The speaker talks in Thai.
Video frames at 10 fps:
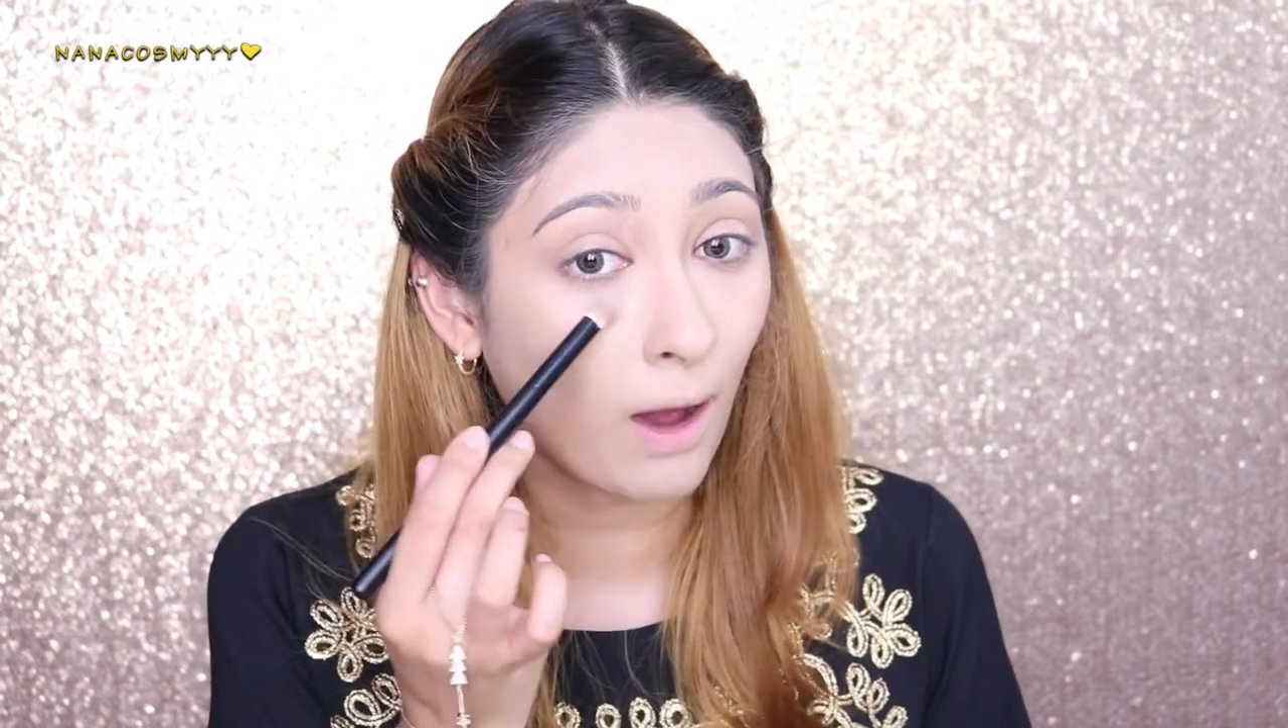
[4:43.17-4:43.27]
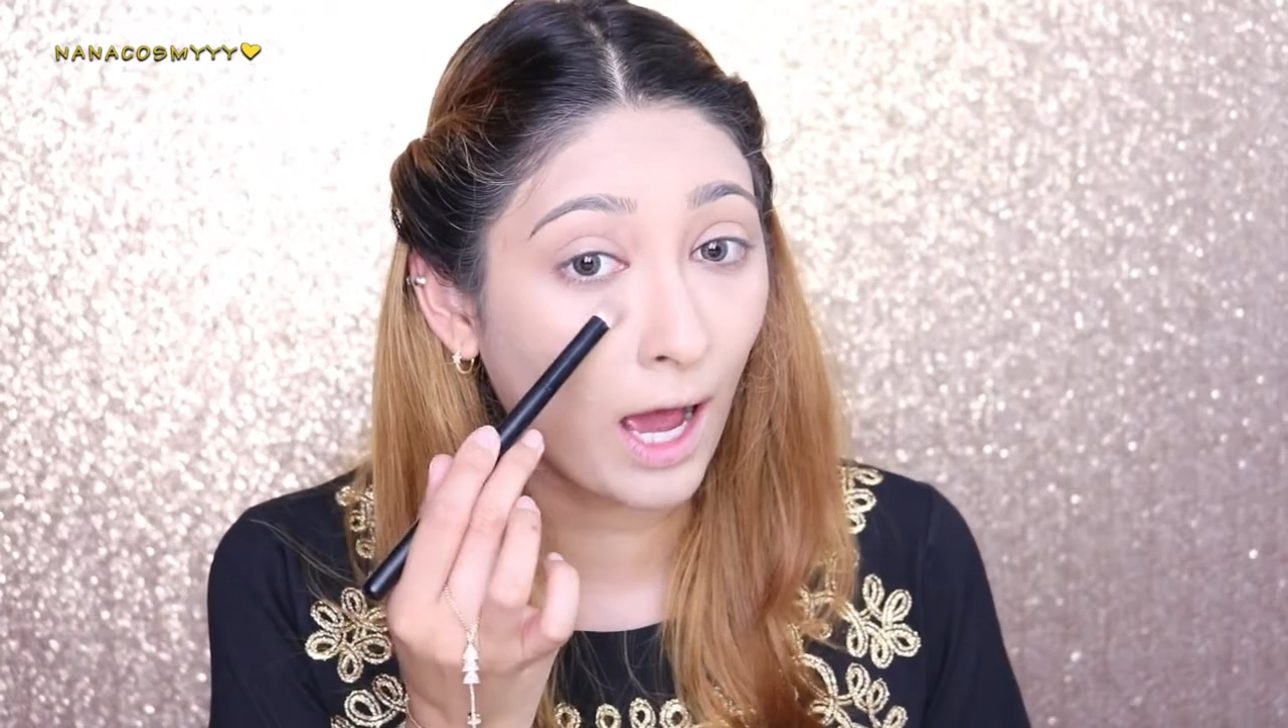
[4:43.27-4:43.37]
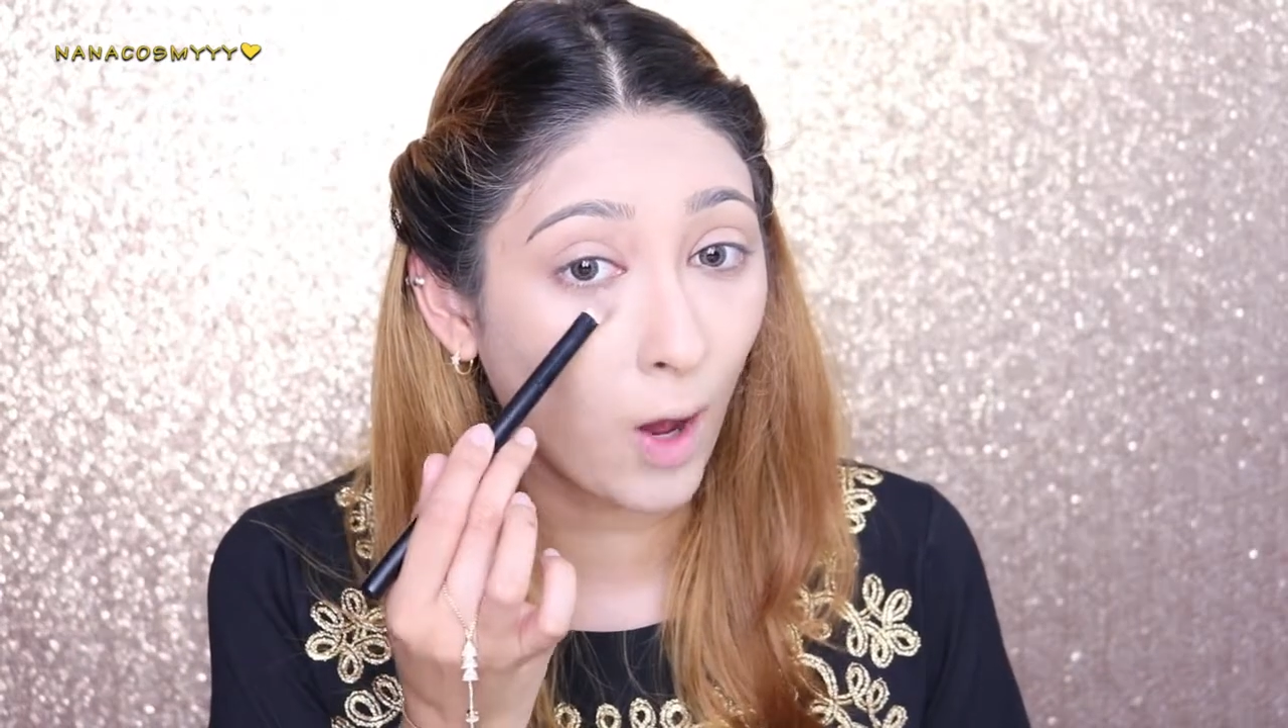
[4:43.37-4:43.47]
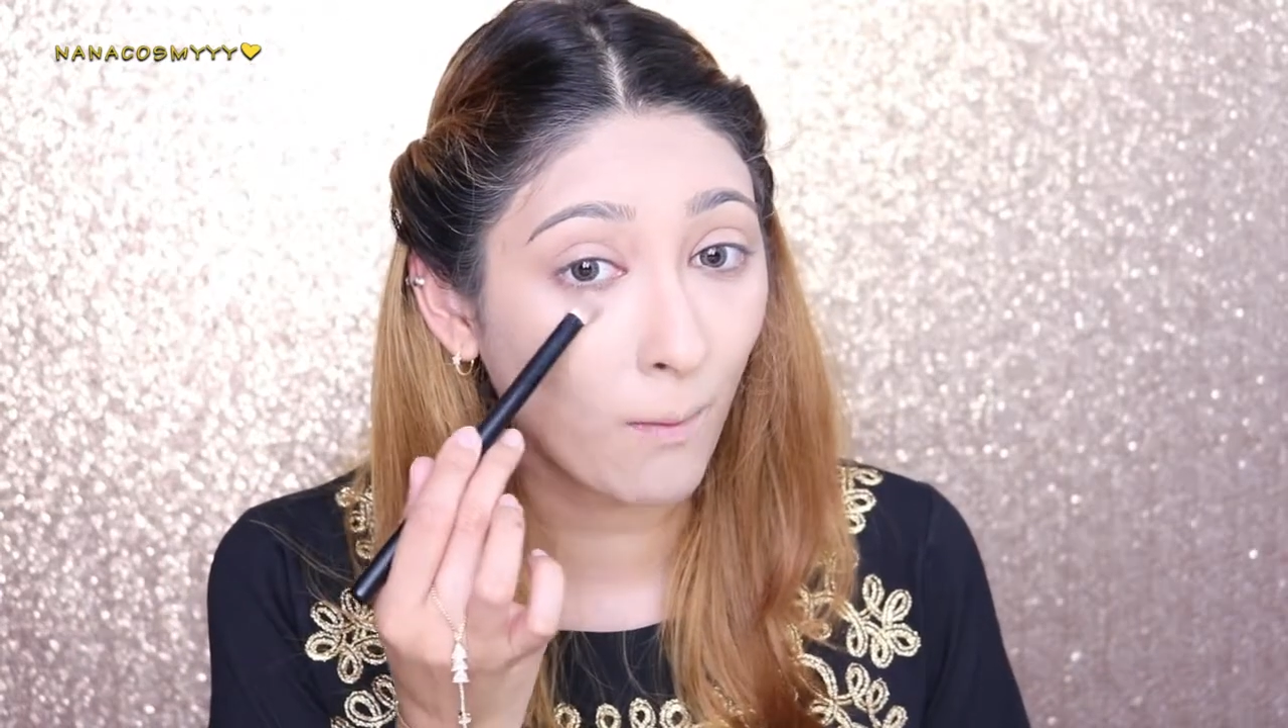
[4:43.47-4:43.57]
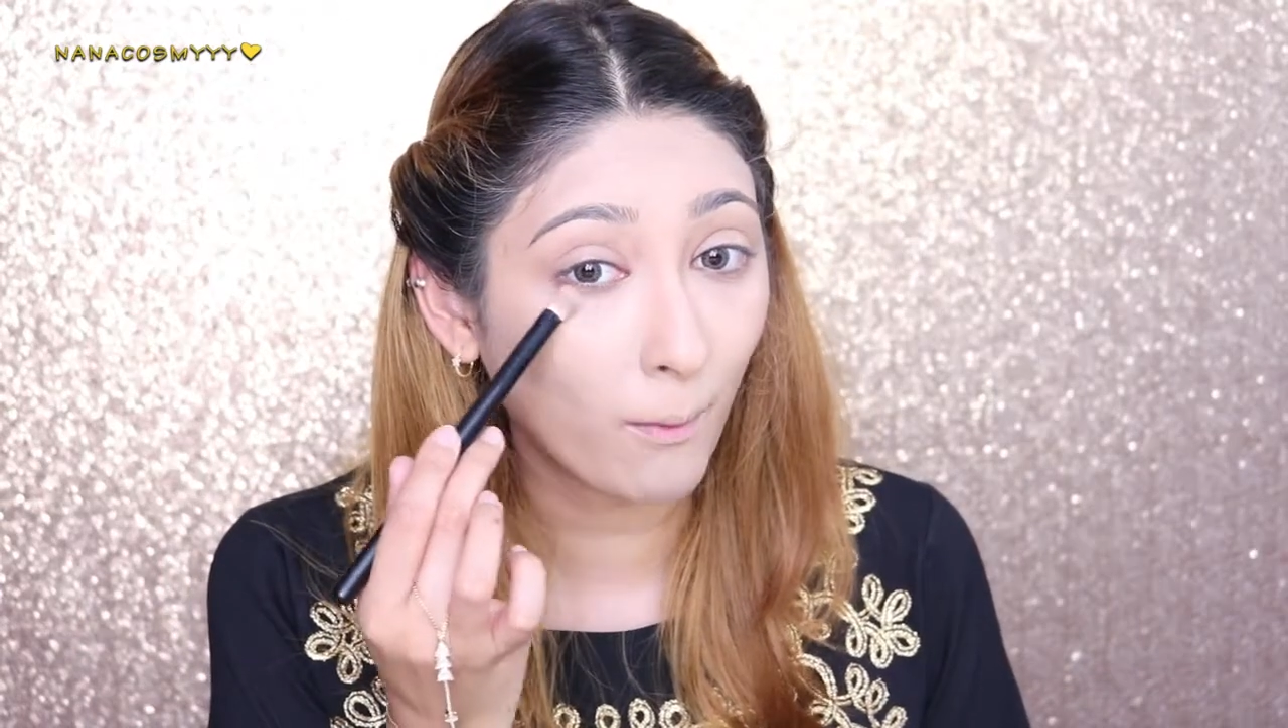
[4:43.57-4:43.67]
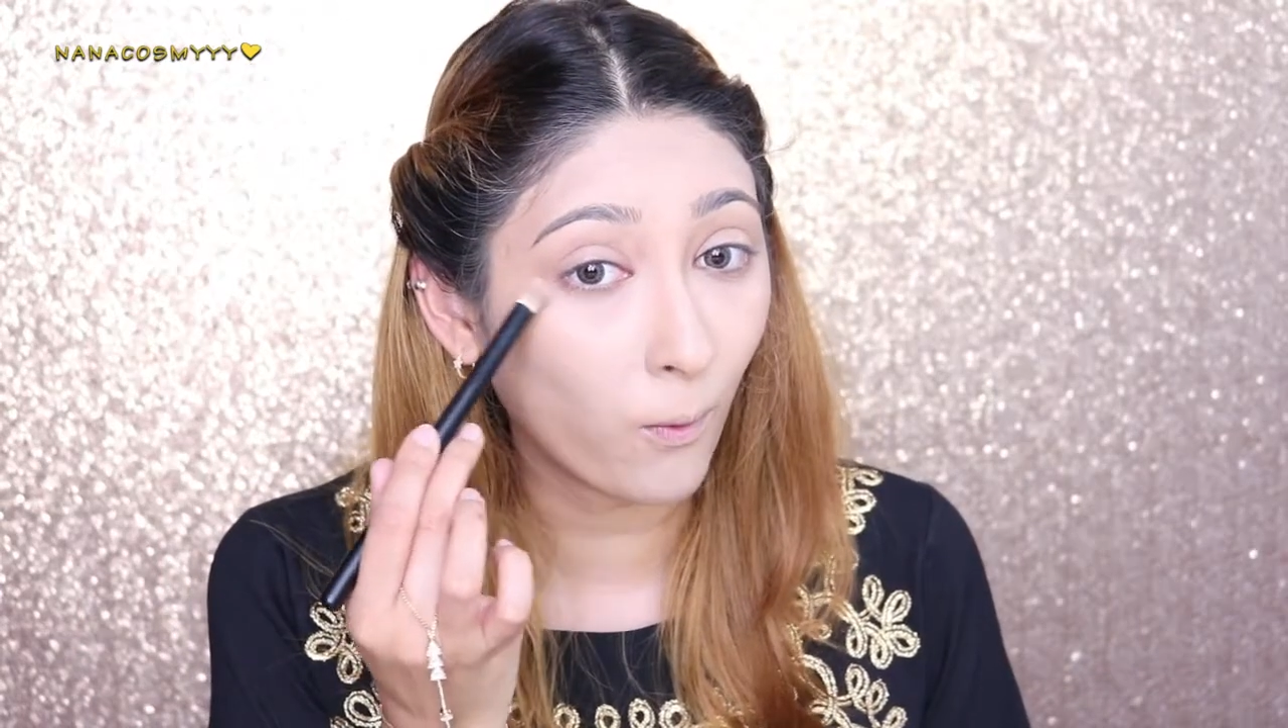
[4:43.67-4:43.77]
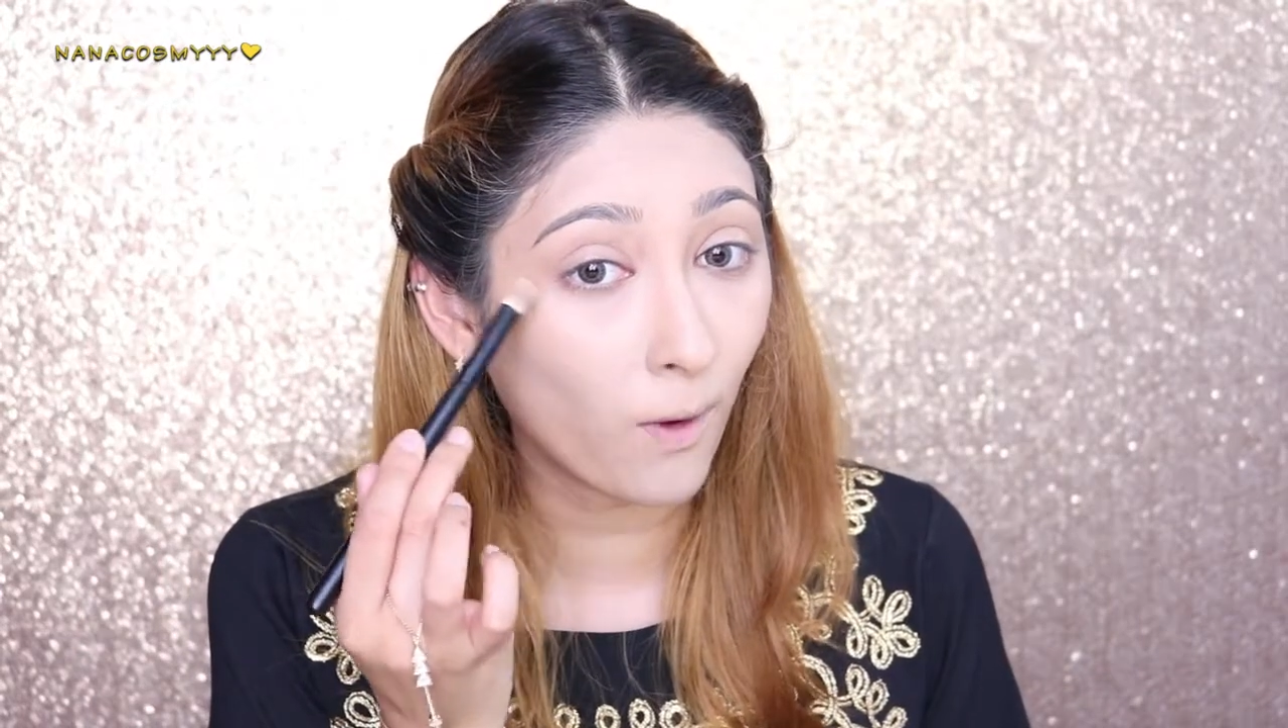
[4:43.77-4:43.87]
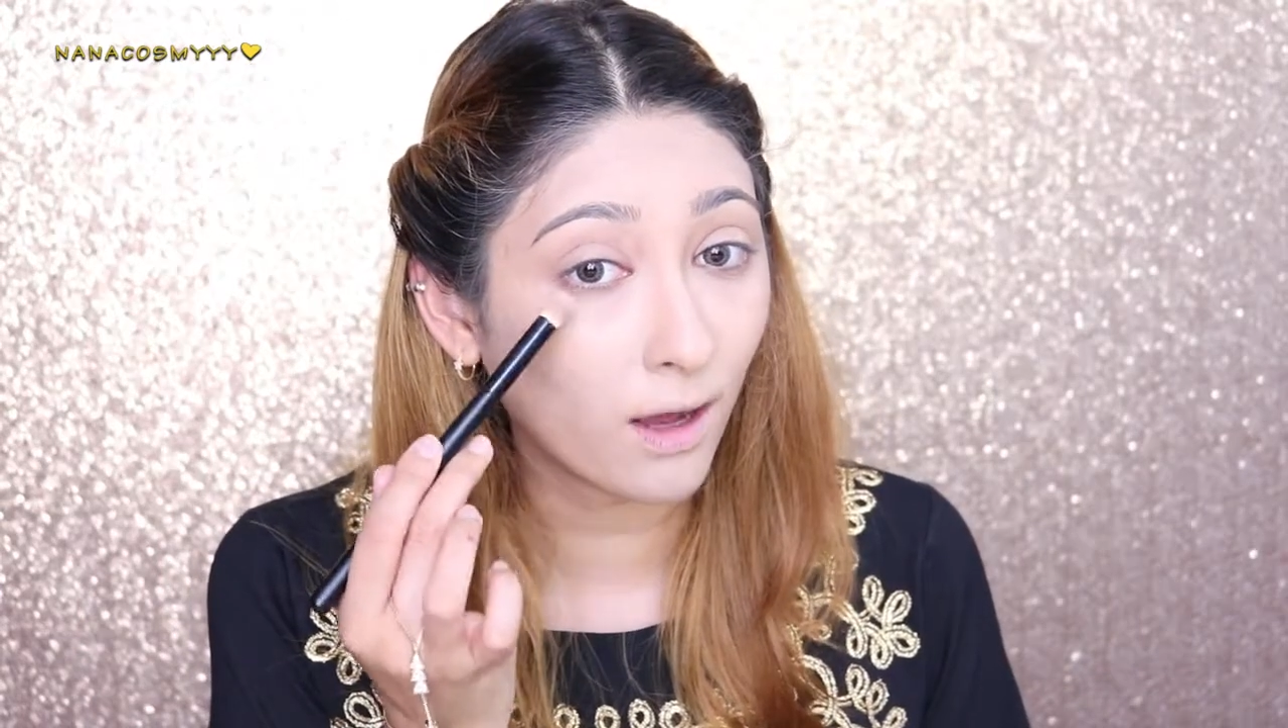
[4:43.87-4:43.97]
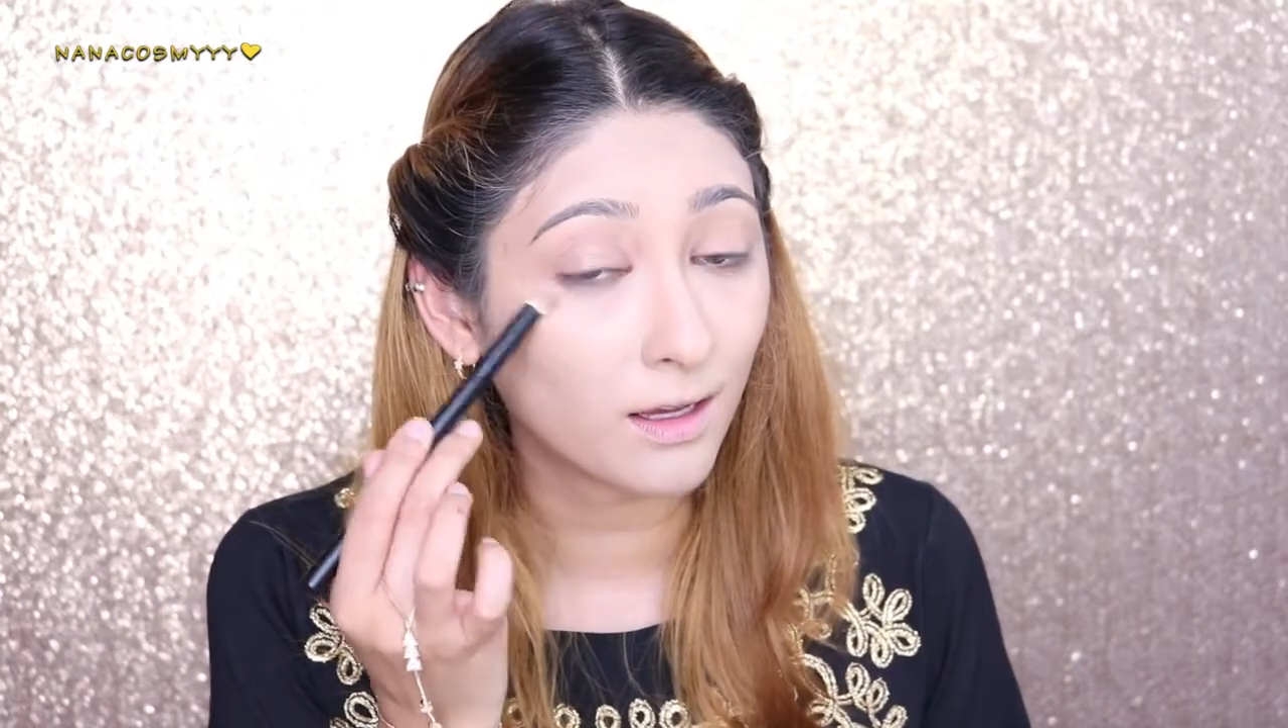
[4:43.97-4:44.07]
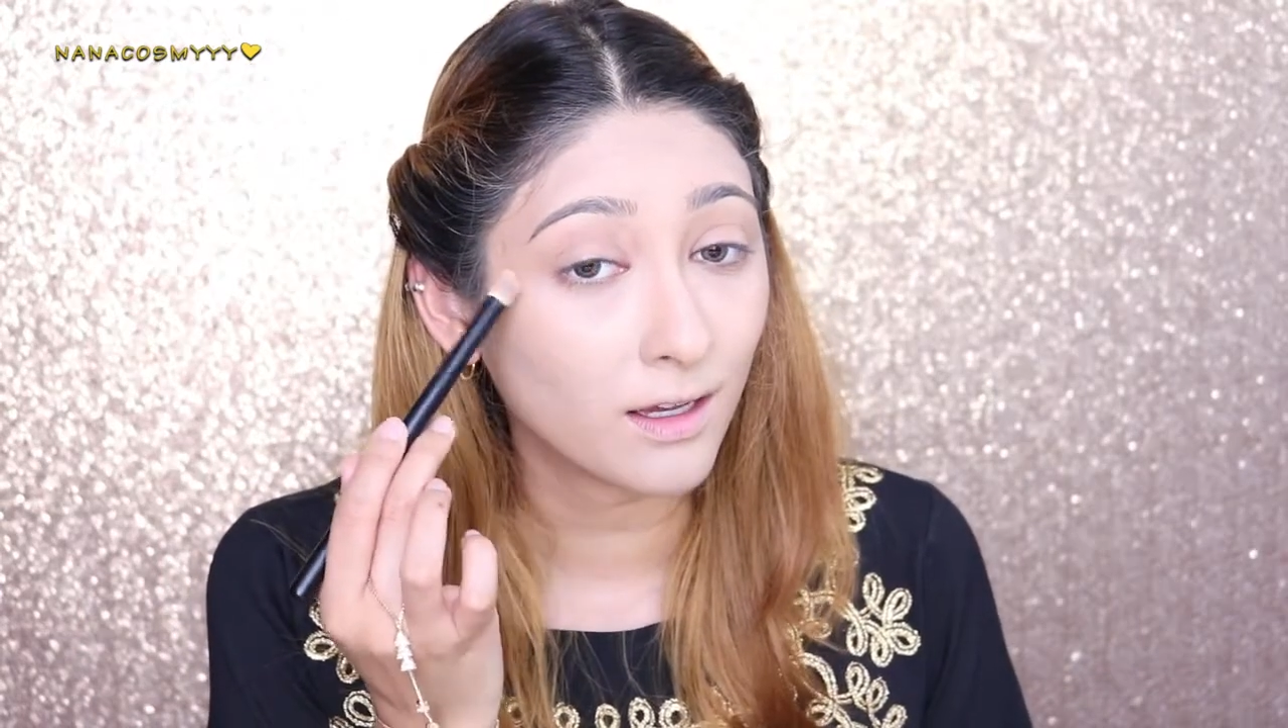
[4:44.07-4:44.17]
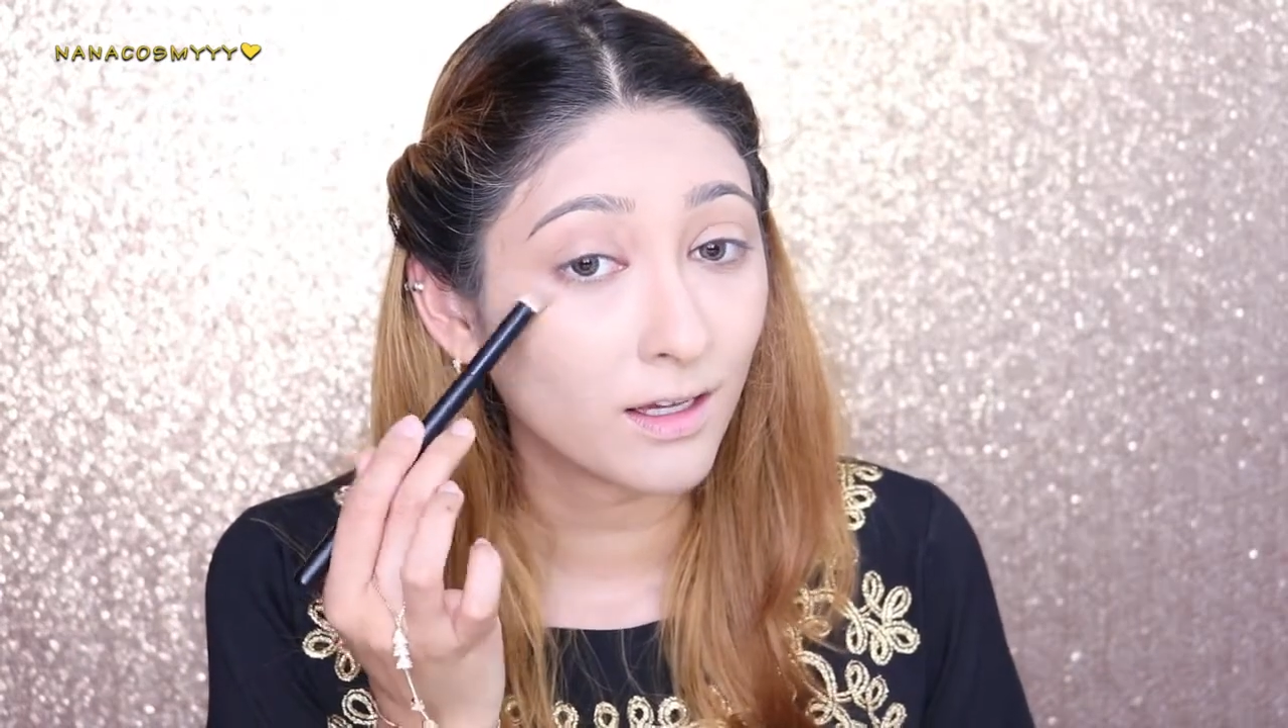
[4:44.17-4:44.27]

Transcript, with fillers: เข้าแบบพวก